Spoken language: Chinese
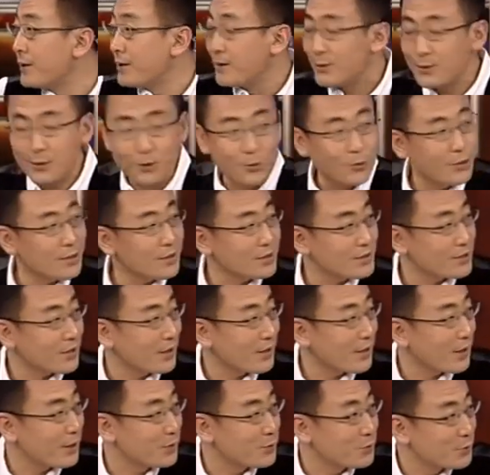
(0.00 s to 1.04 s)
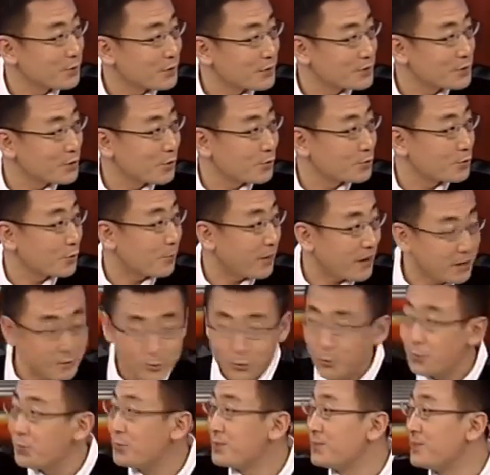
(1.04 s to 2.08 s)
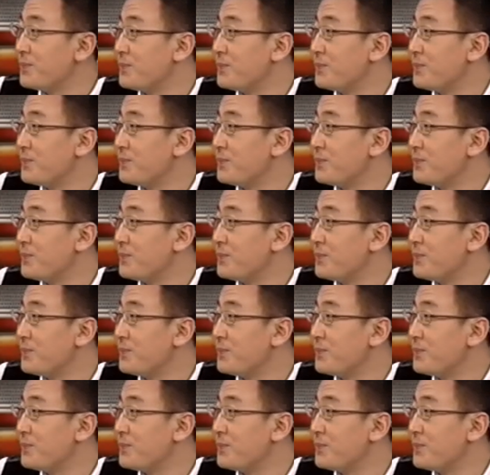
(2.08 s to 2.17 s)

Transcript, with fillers: 有一个上海女人叫做潘荣，